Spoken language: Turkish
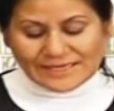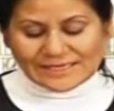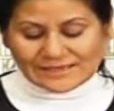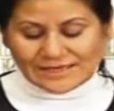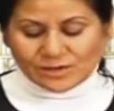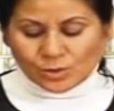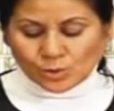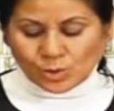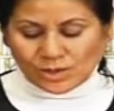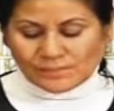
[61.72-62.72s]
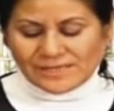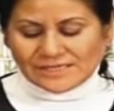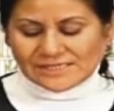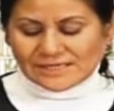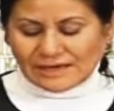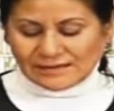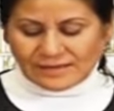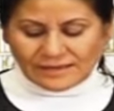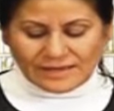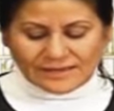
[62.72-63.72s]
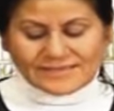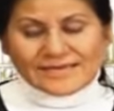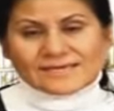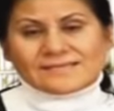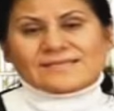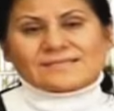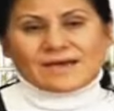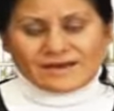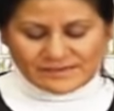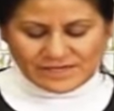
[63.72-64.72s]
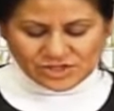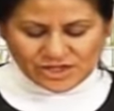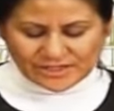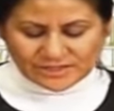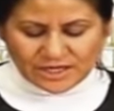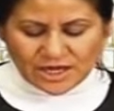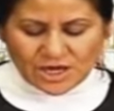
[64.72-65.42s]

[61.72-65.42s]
yıllara konu olabilir skandallar değerindedir arkadaşlar.